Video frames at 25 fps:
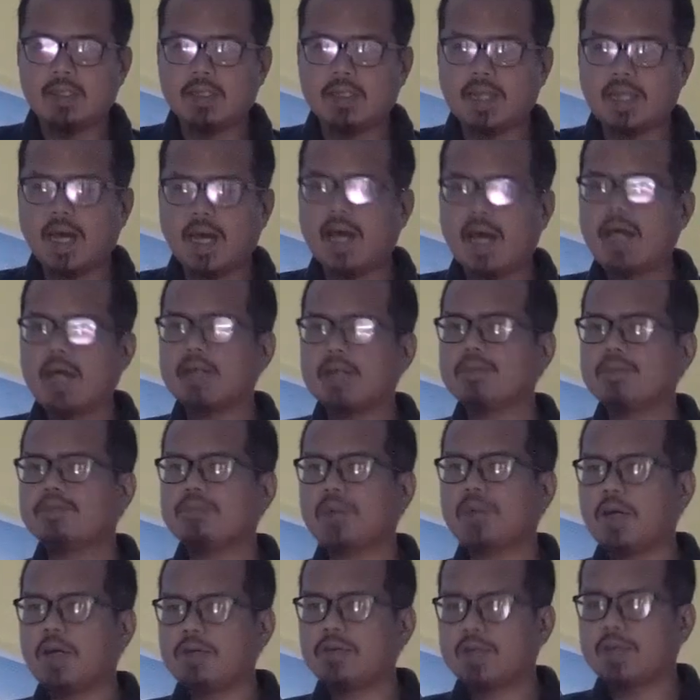na
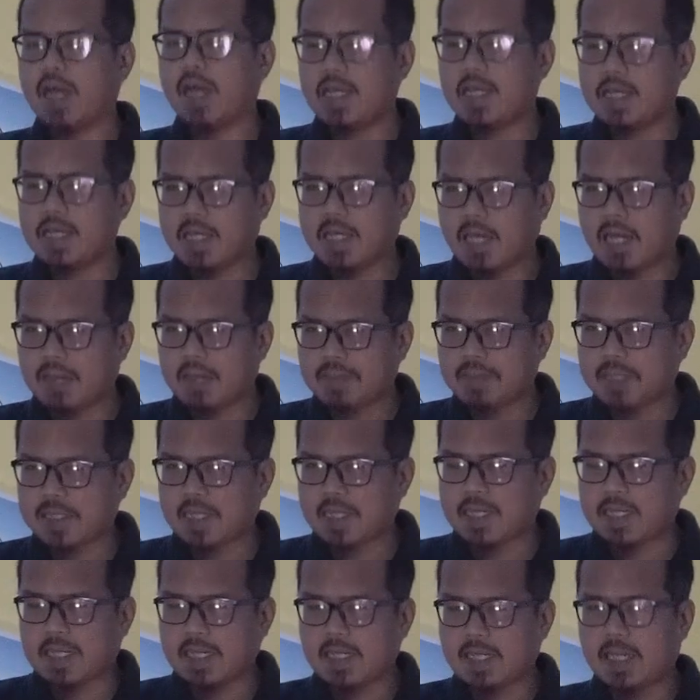pangunahing
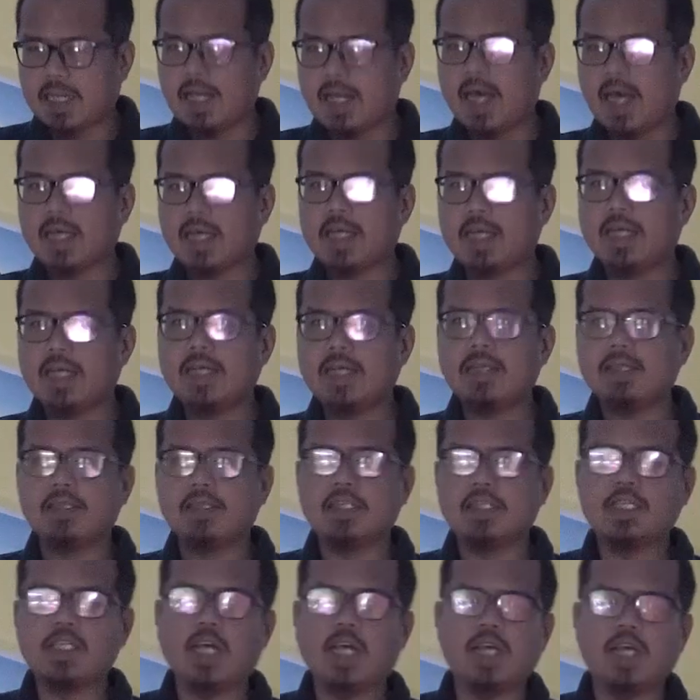karapatan ng lalaki
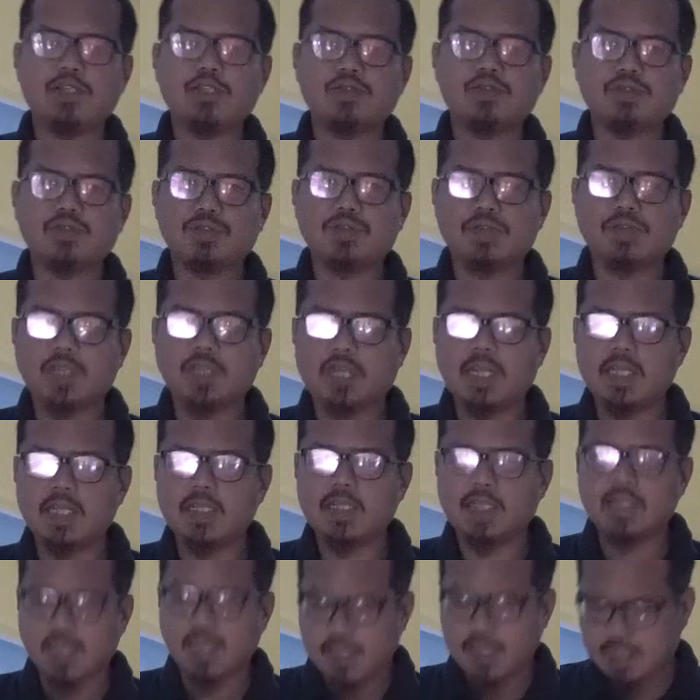na siya ay
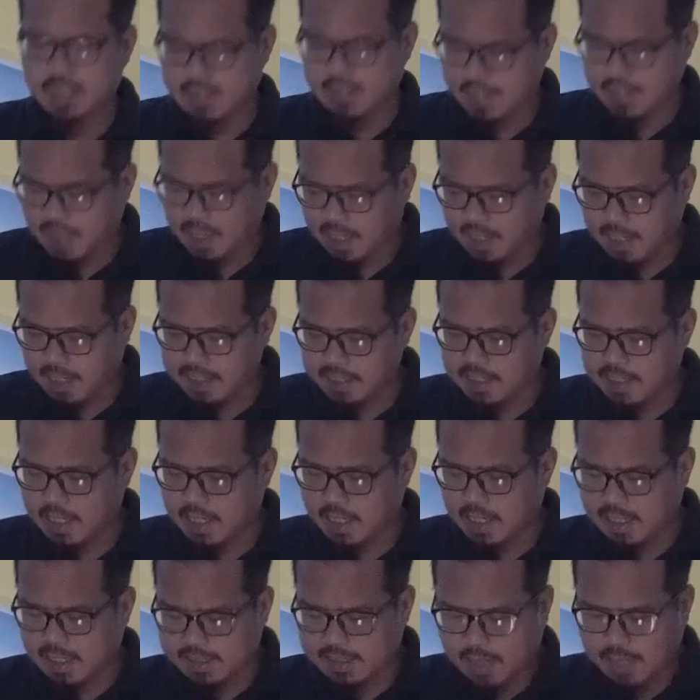susundin ng
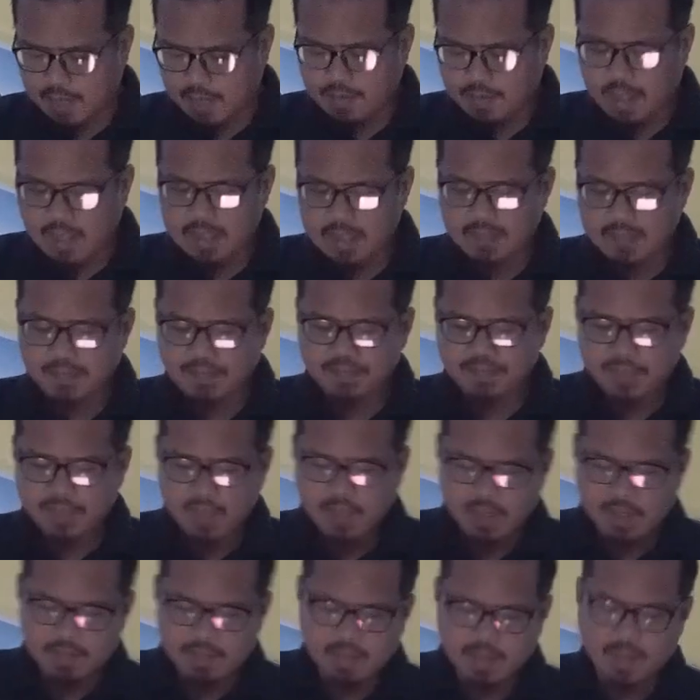kanyang asawang
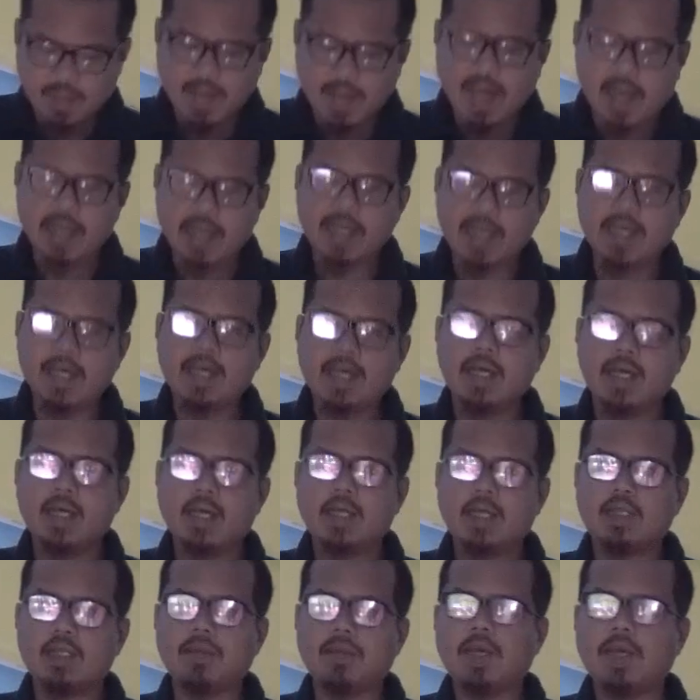babae.
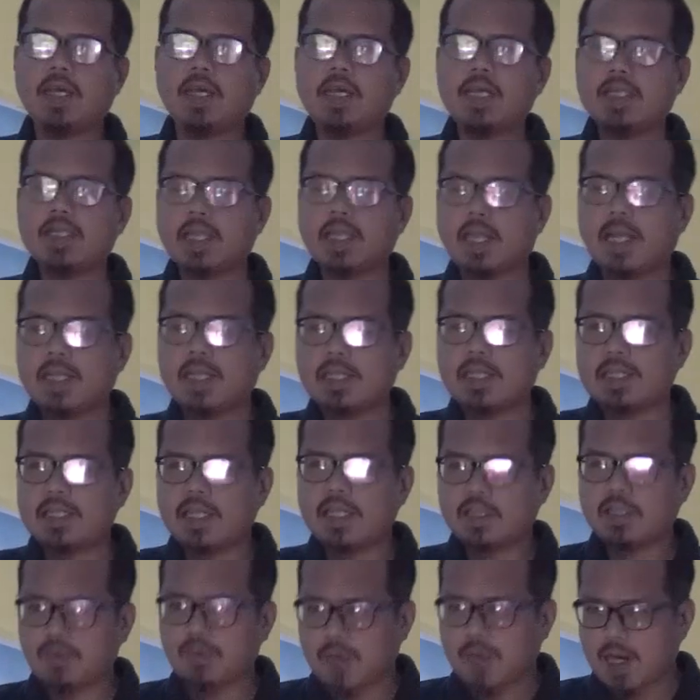Na makikita natin
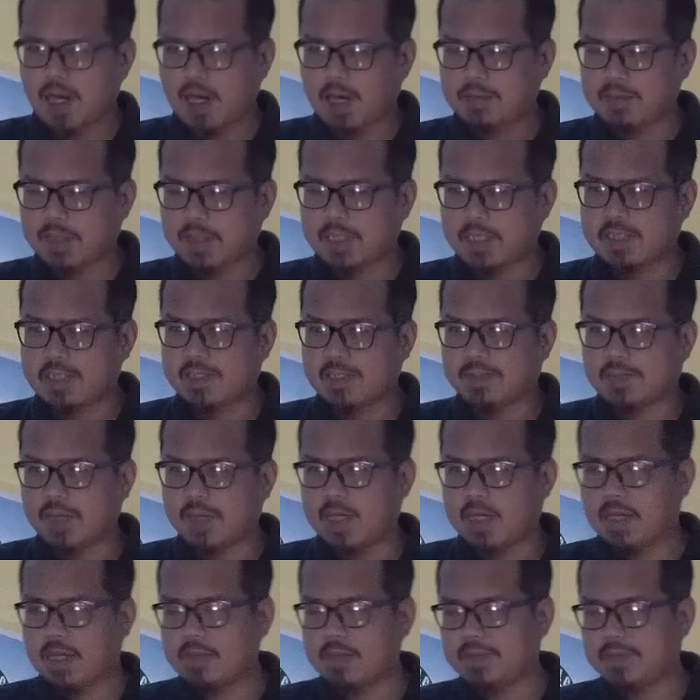dito mga kapatid sa
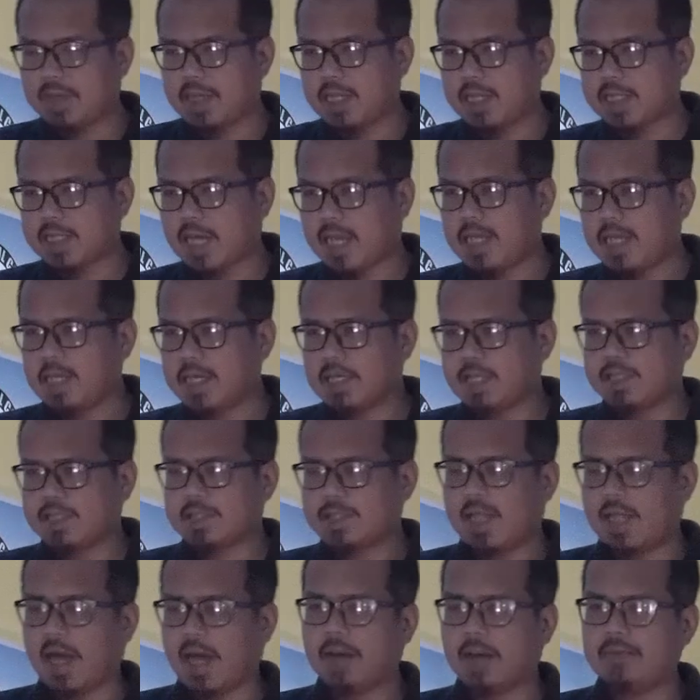pananampalatayang
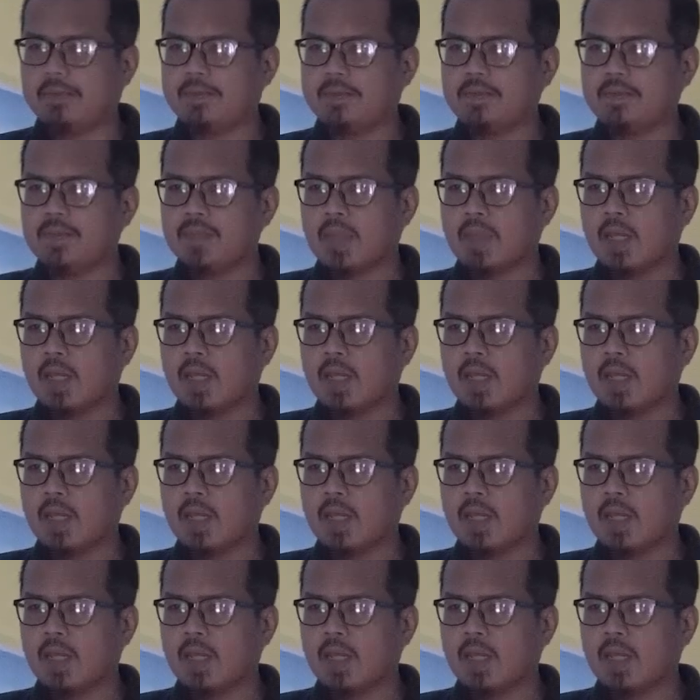Islam,